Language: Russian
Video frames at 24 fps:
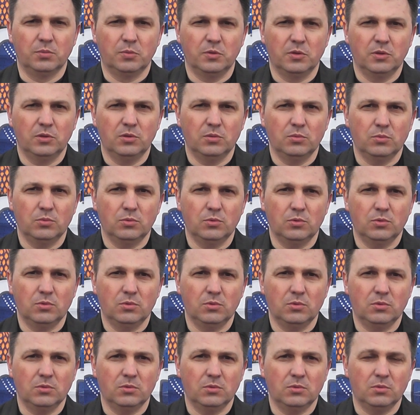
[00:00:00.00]

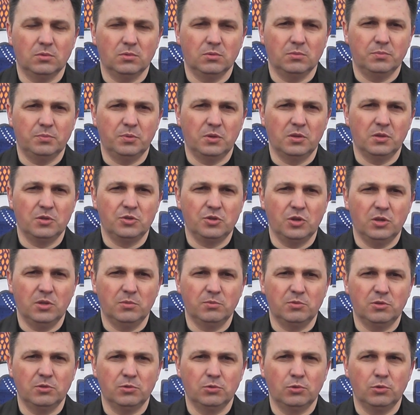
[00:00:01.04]
Поэтому перед началом
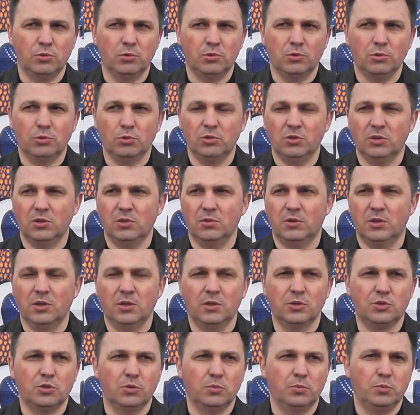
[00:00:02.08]
сезона никто не говорил
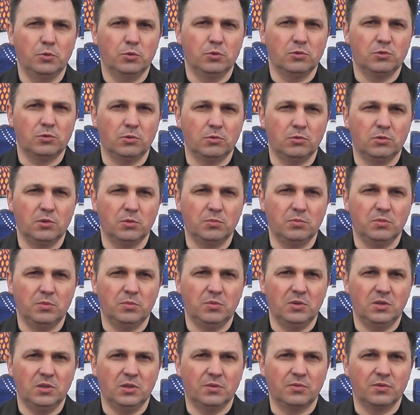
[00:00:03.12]
о чемпионстве, но тем не
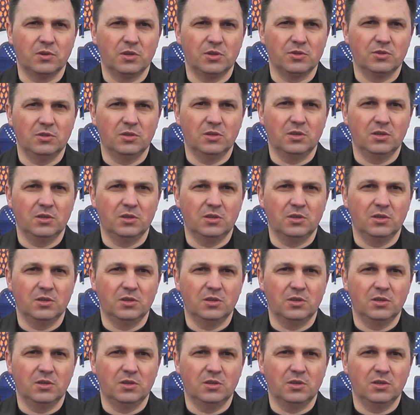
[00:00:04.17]
менее в каждой